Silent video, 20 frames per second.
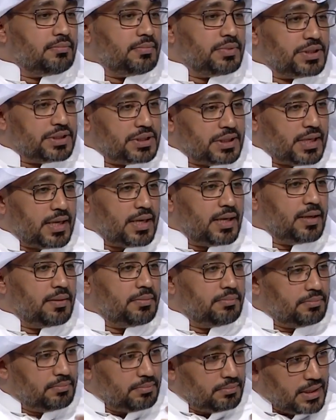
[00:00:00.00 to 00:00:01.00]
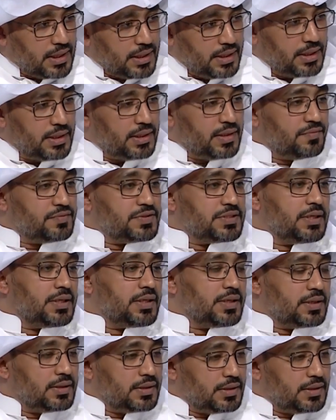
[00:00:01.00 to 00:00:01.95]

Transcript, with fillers: مرتاح مهيئ نفسك